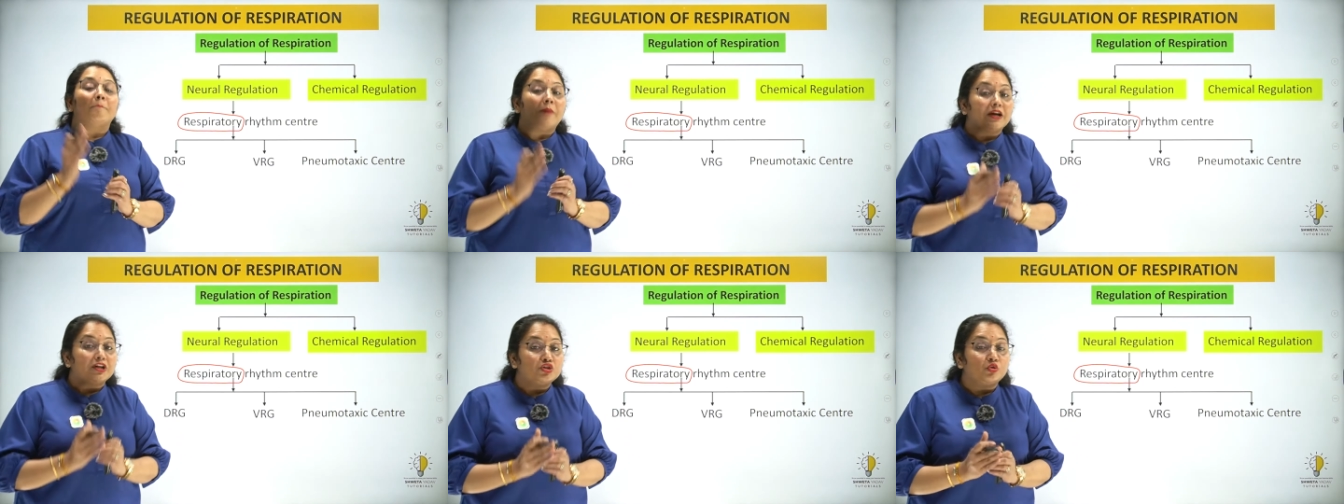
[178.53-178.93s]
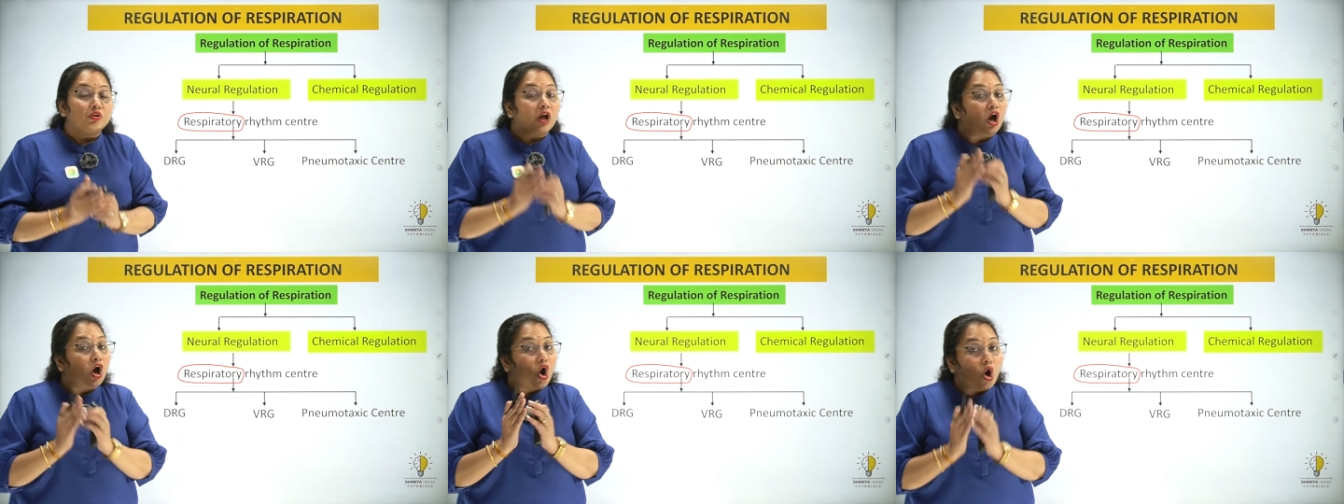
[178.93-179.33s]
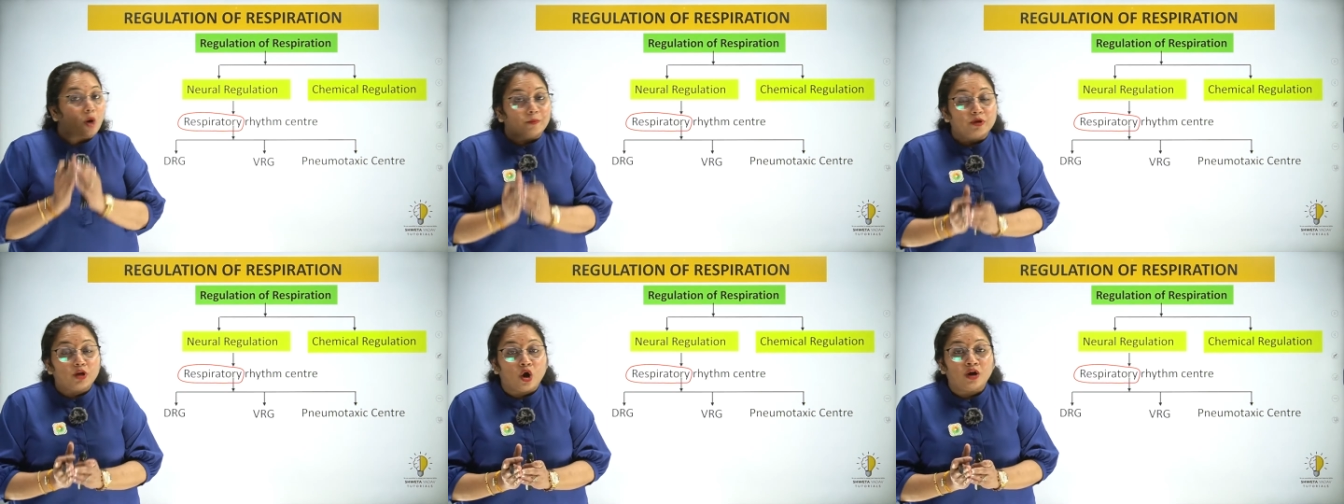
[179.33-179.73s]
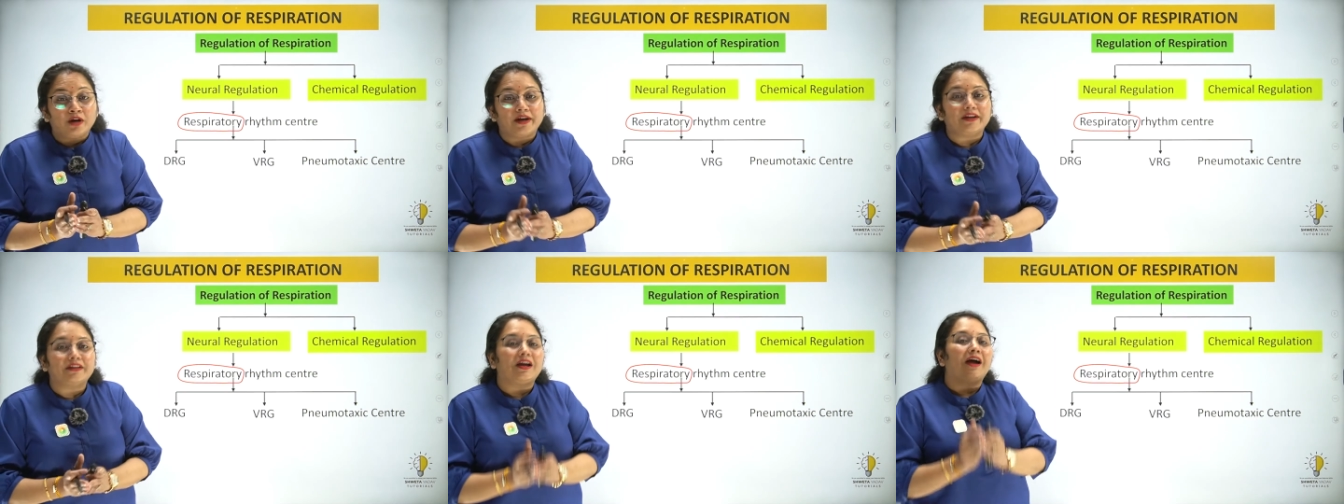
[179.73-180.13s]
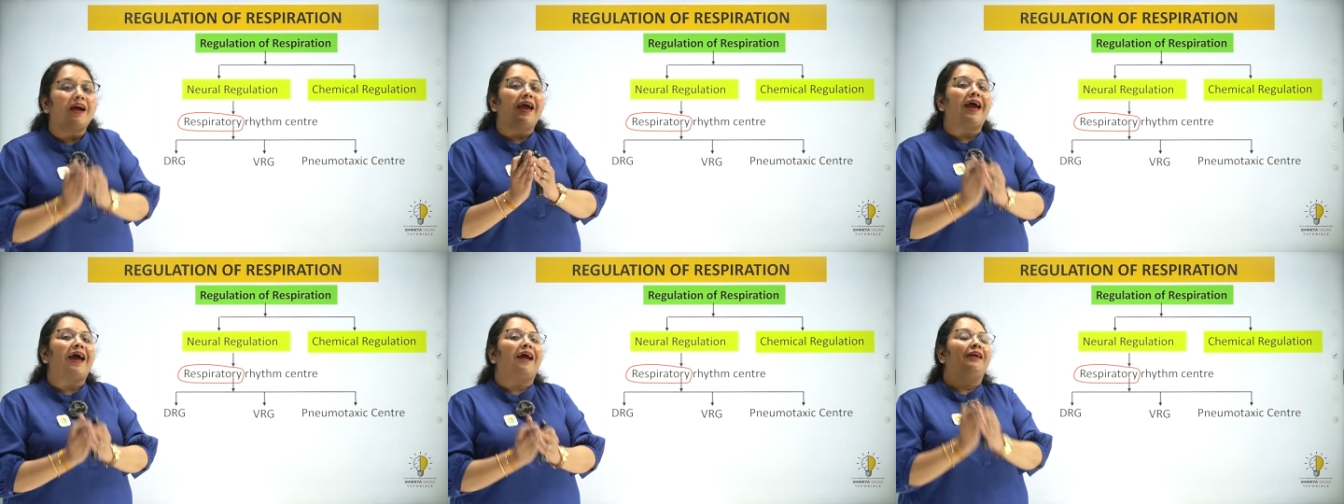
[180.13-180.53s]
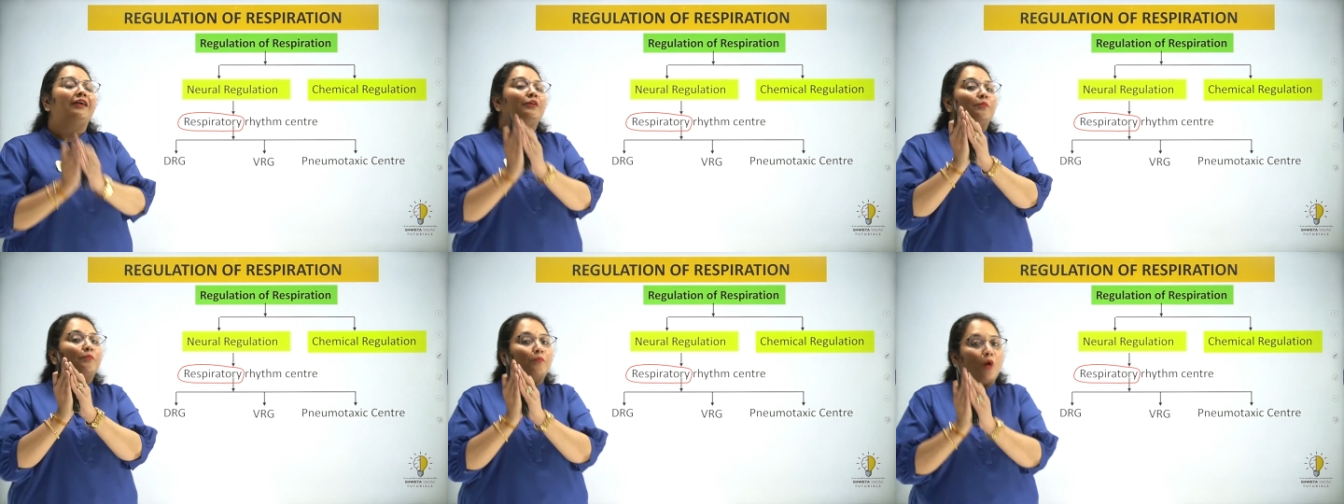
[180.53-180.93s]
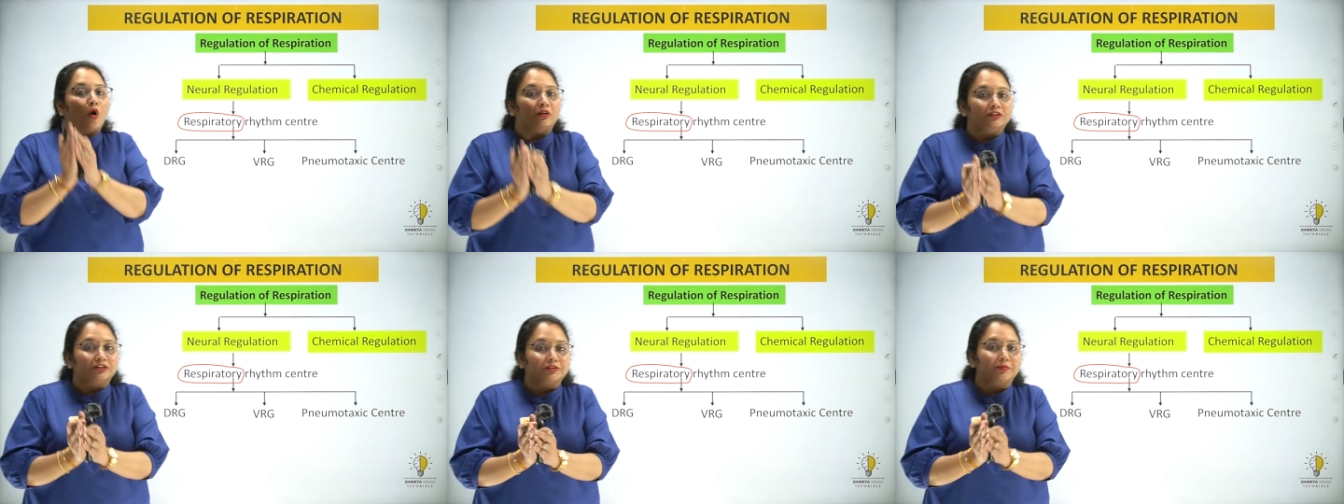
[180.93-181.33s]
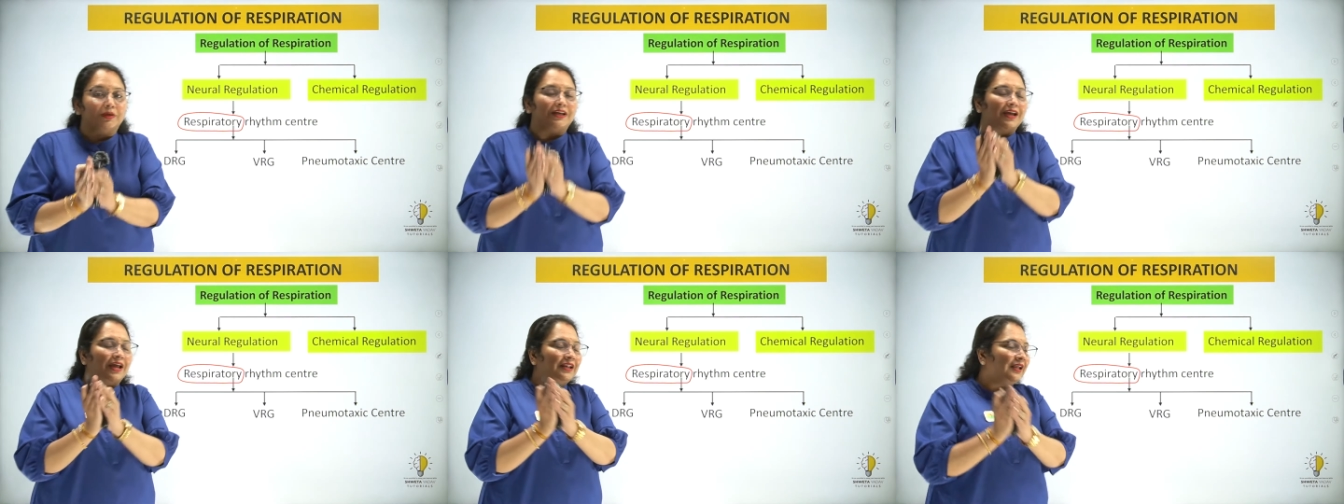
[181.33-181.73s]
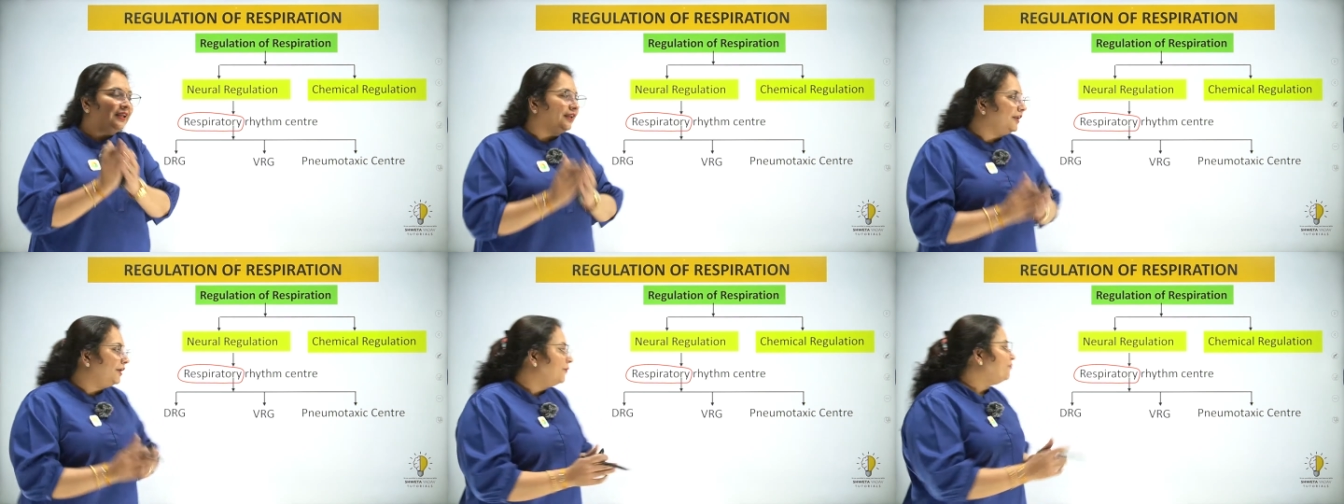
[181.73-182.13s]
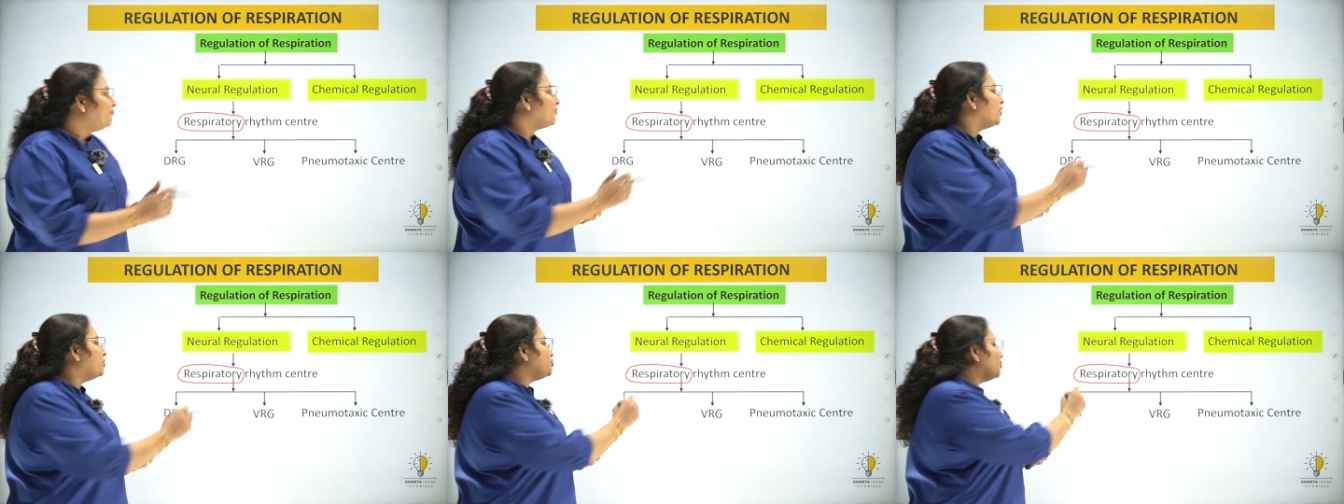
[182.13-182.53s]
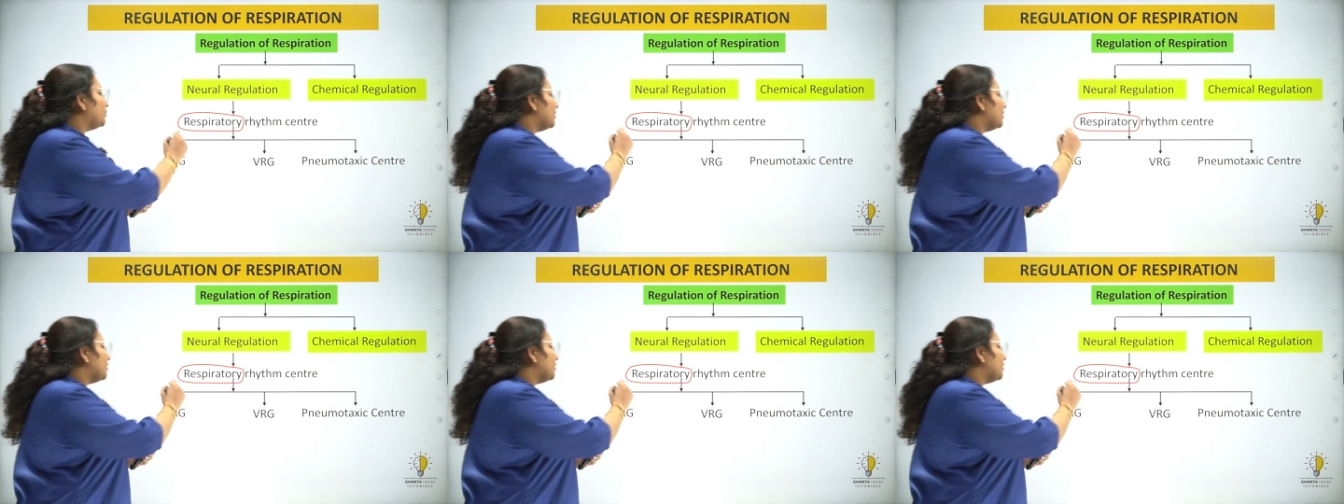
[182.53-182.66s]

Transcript: मेड्यूला ऑब्लोंगेटा एंड पॉन्स में यानी कि जो